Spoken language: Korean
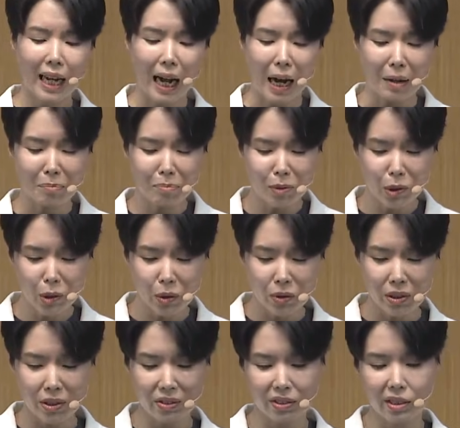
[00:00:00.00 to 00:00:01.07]

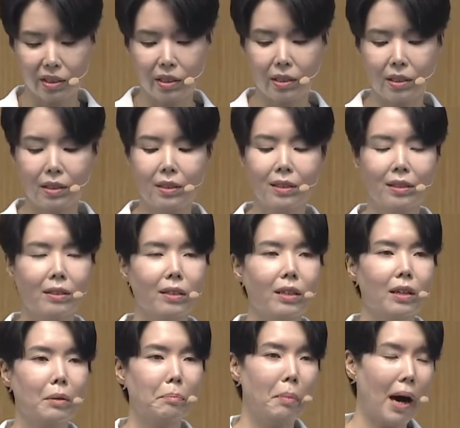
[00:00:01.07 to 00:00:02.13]
감정을 건드리는
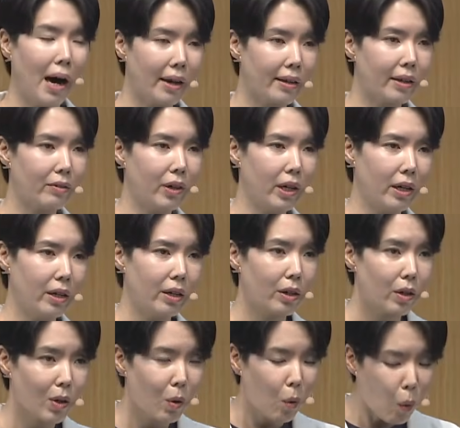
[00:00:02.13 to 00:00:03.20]
방해와
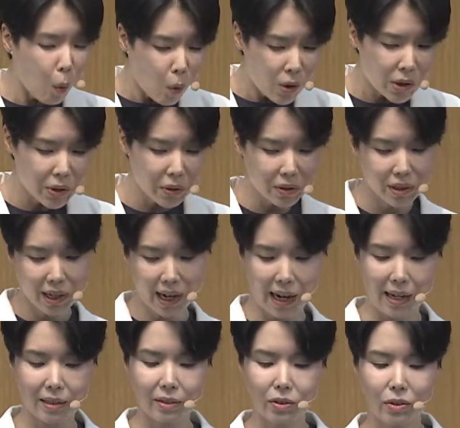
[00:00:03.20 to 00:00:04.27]
공격을
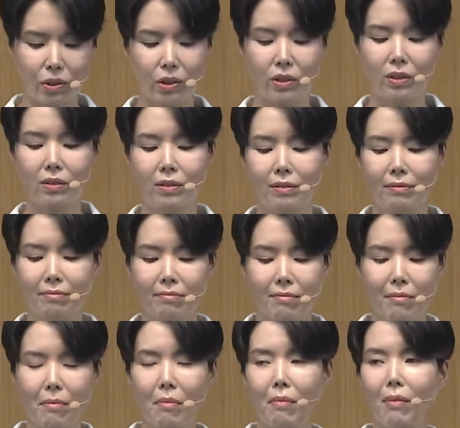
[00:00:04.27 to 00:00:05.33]
가하는 것이죠.
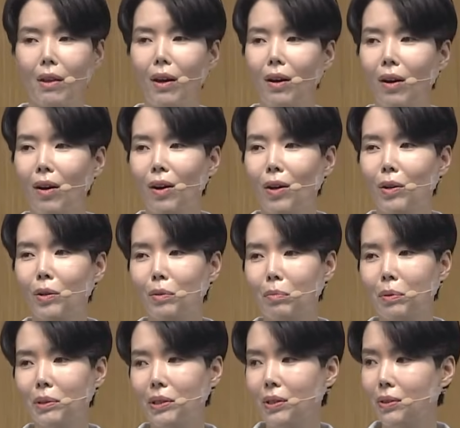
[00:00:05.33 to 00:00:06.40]
여러분,
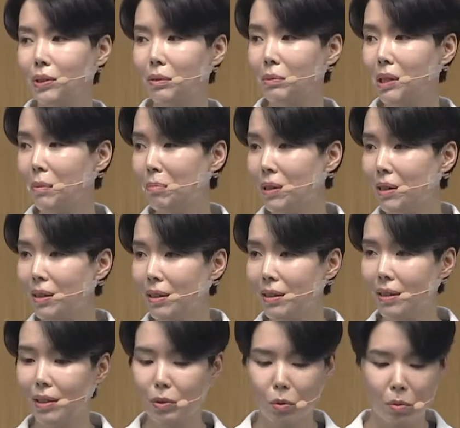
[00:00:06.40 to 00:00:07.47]
보세요. 지금
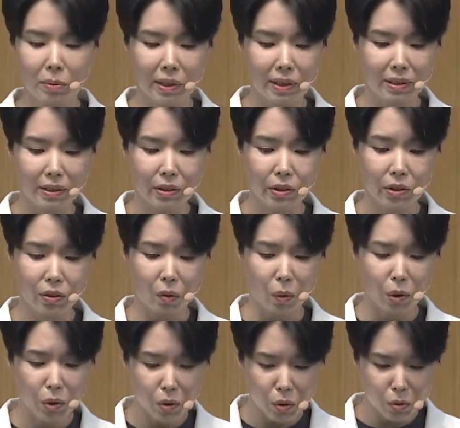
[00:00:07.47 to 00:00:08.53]
산발랏과 도비야는요,
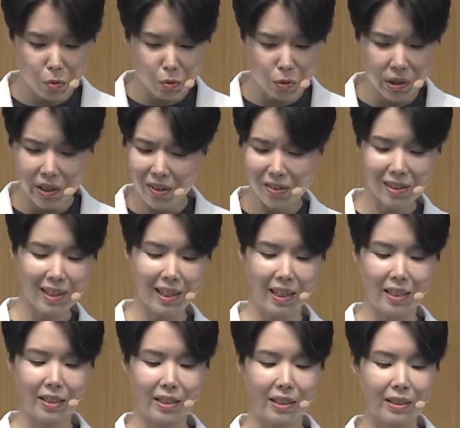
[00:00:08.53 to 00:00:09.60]
어떤 위력을
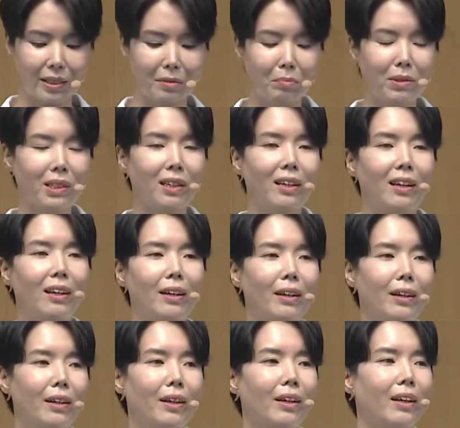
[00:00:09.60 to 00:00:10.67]
가하지 않습니다.
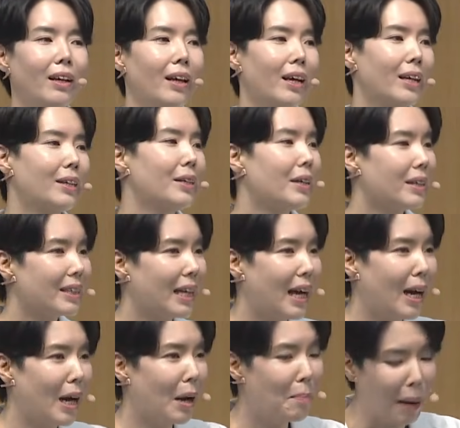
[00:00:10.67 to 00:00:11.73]
그냥 다
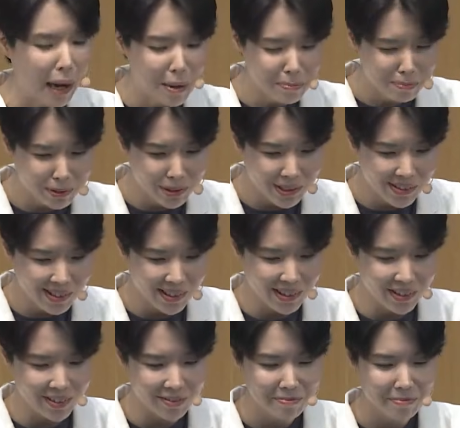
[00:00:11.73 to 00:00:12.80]
말뿐이에요.